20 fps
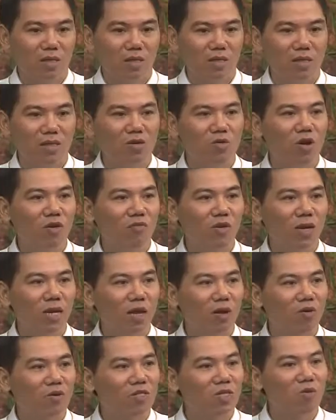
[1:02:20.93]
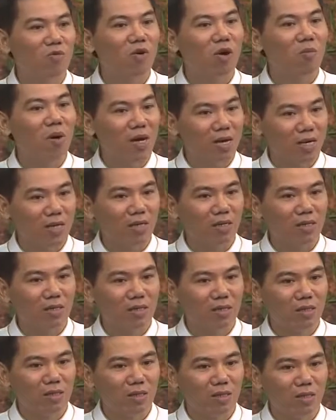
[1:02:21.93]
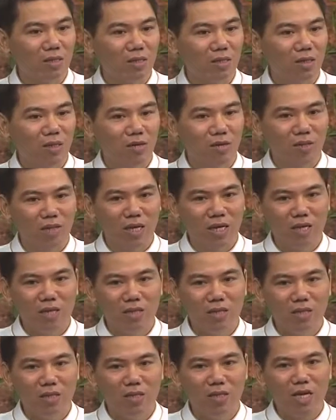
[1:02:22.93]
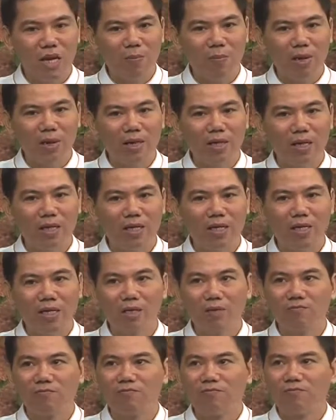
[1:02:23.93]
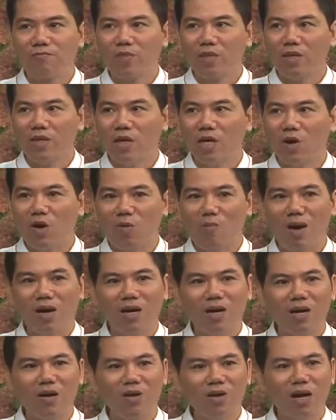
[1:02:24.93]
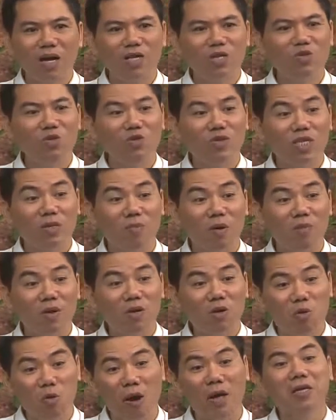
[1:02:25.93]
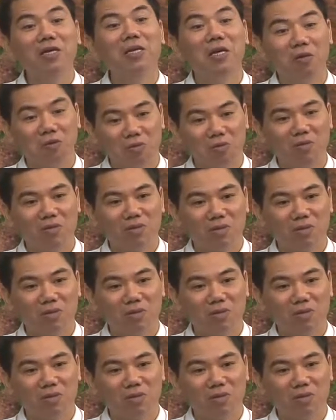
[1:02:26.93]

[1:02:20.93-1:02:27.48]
Thì thưa quý vị là con sống ngoài Bắc ạ, thì con thấy những năm gần đây ở ngoài Bắc các chùa triển mọc lên quá nhiều,